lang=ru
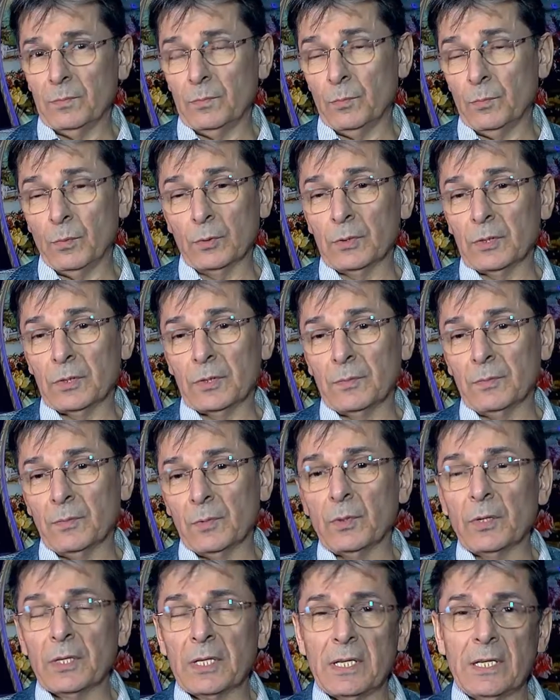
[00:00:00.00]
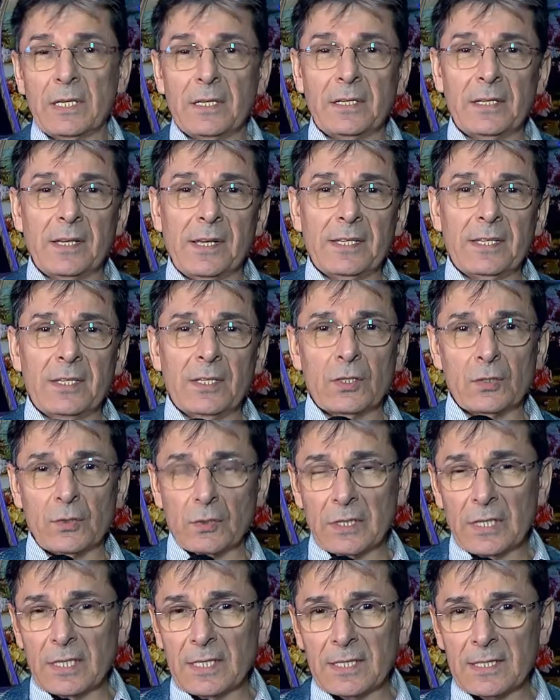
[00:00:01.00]
Будут многие
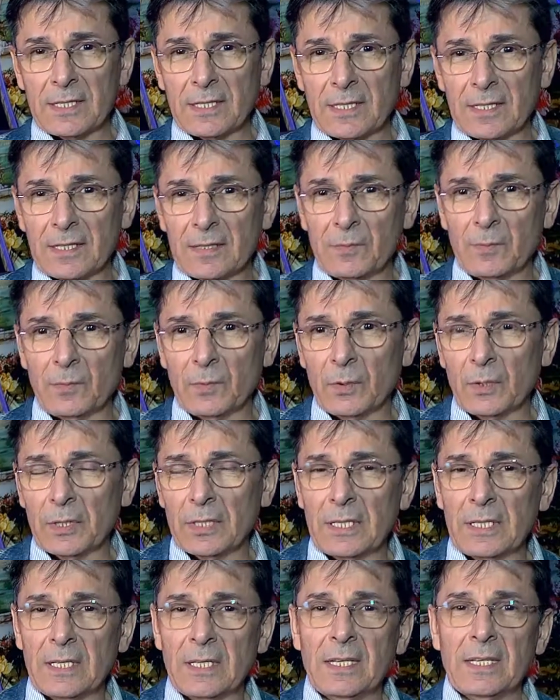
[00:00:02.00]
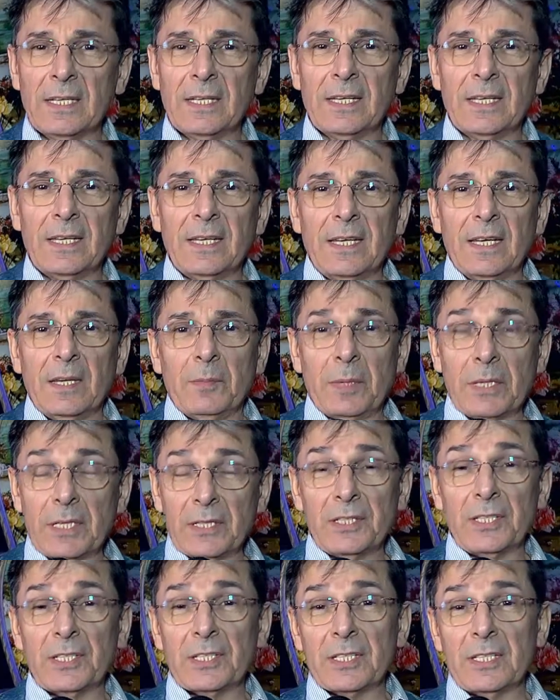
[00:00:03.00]
журналисты, многие
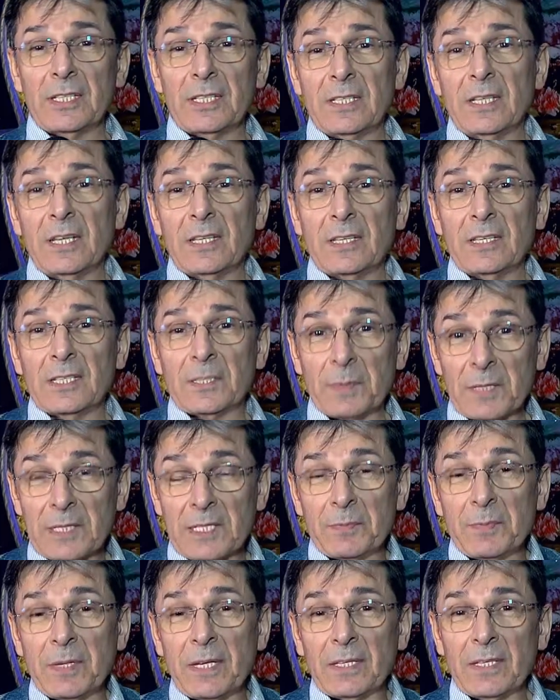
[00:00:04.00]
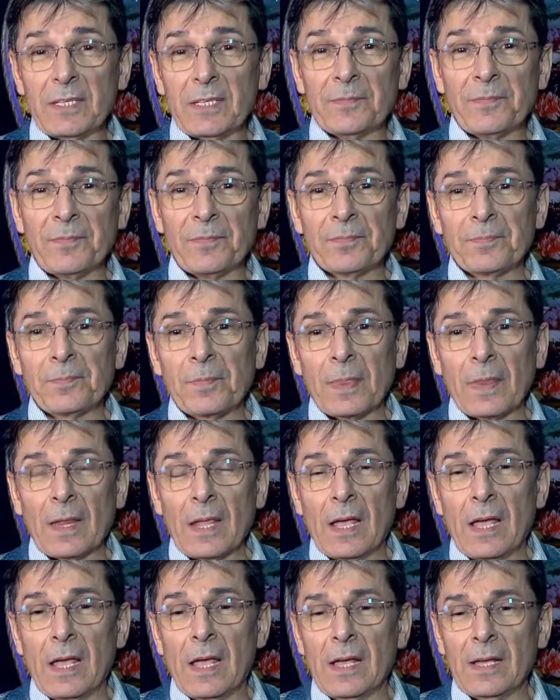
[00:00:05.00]
политические деятели, спортсмены,
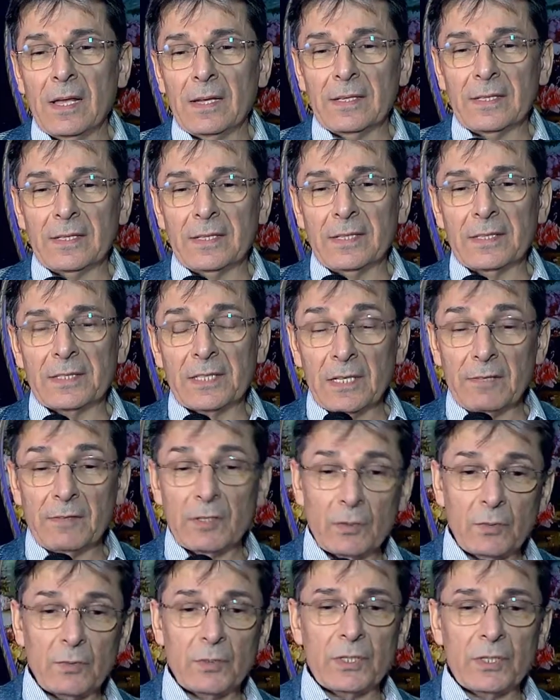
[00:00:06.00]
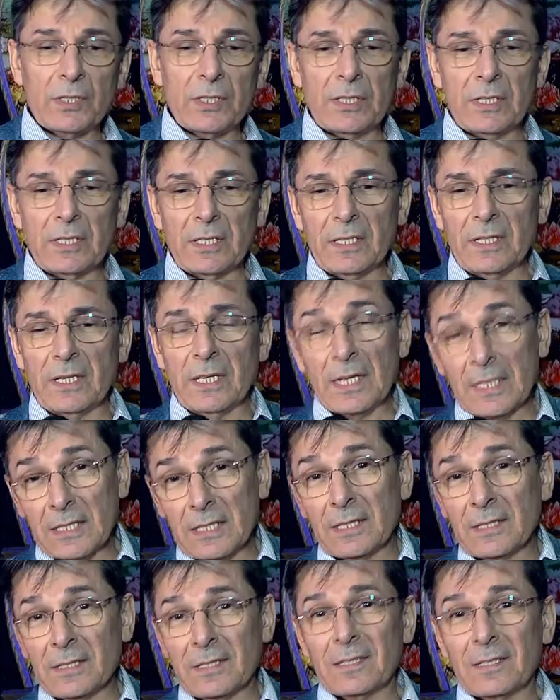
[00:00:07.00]
э, телеведущие,
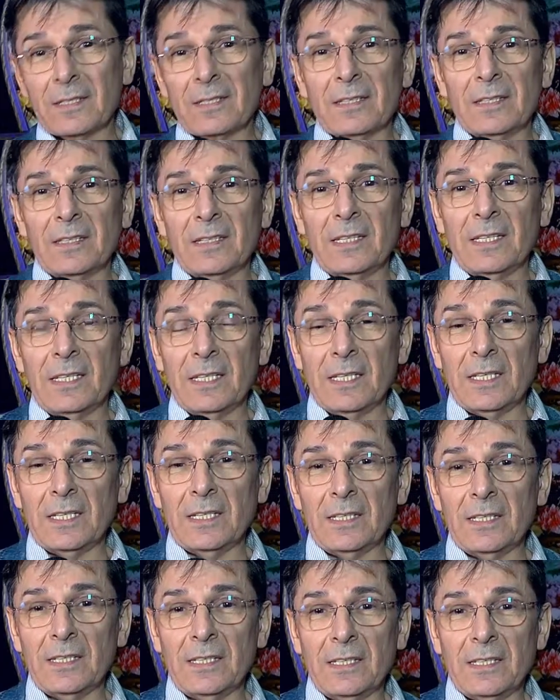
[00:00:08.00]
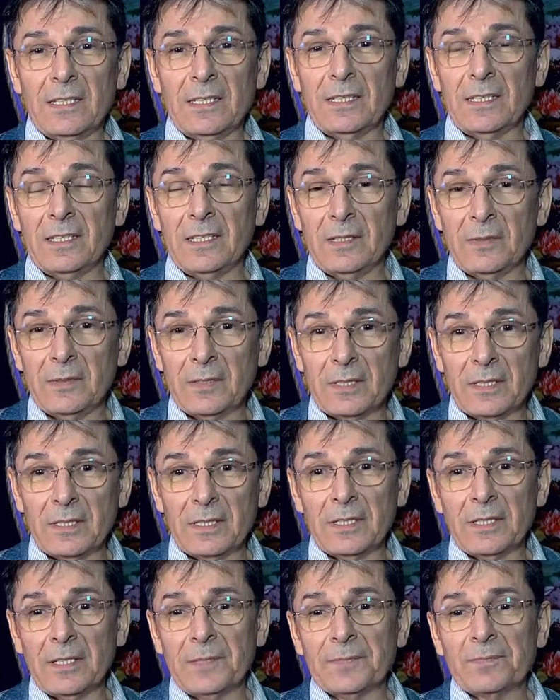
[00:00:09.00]
артисты, и,
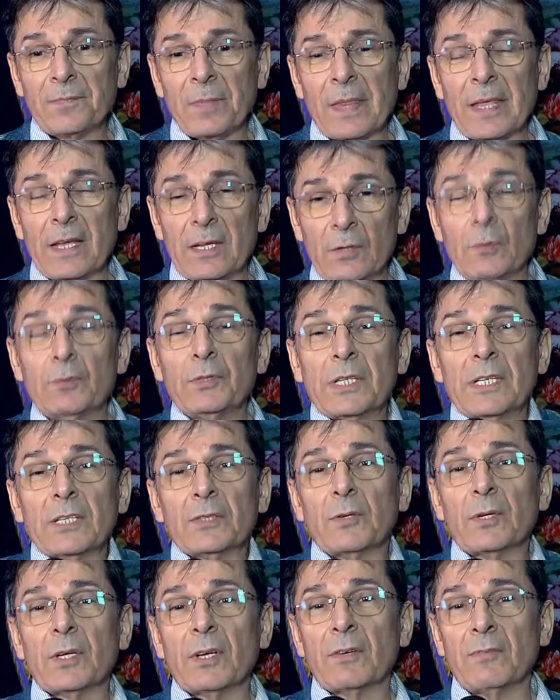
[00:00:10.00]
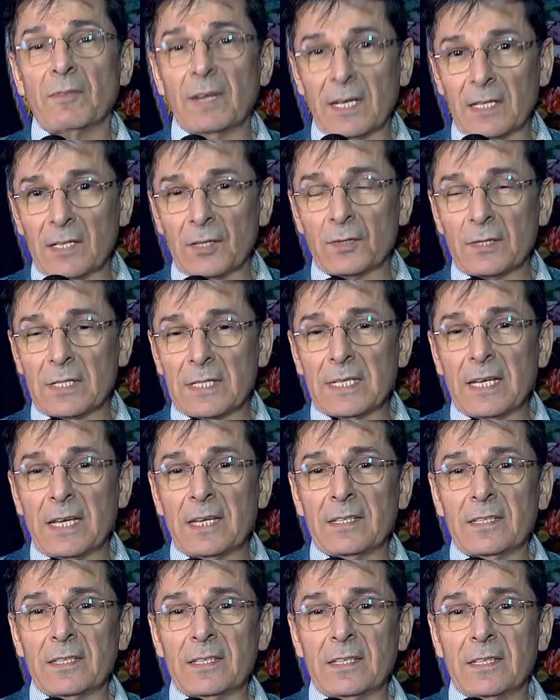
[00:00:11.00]
э, Люди, которых вы хорошо
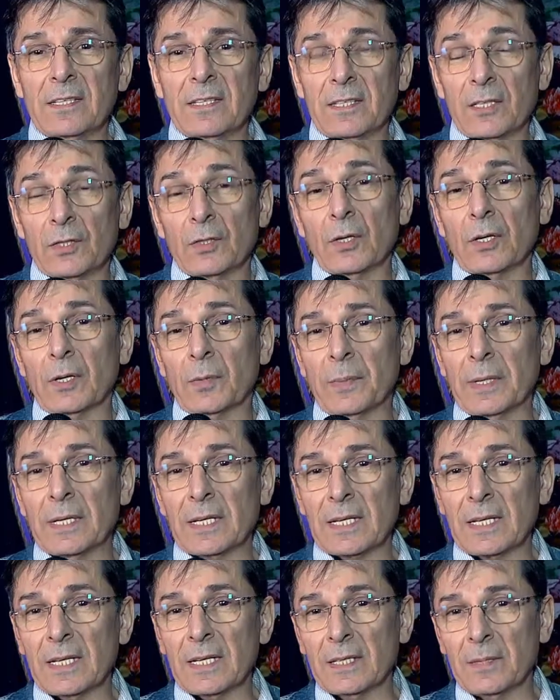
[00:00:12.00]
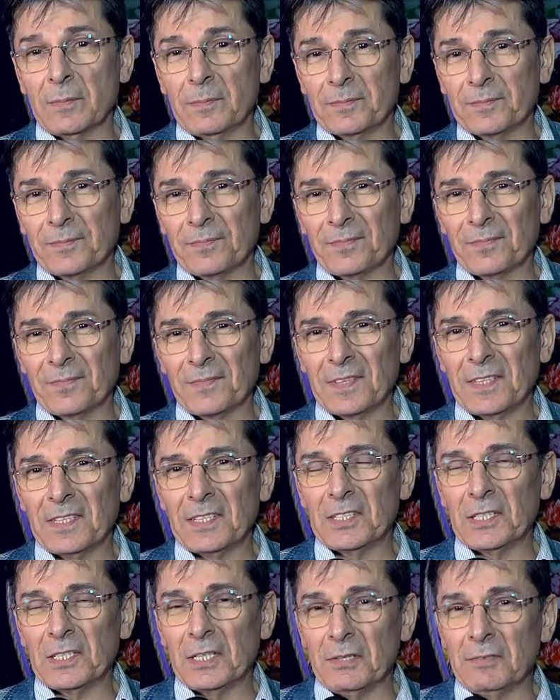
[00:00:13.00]
знаете не только по экранам
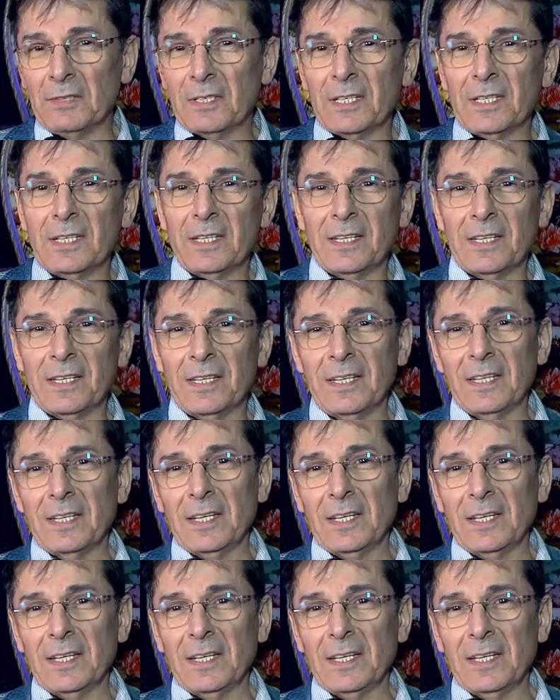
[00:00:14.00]
телевидения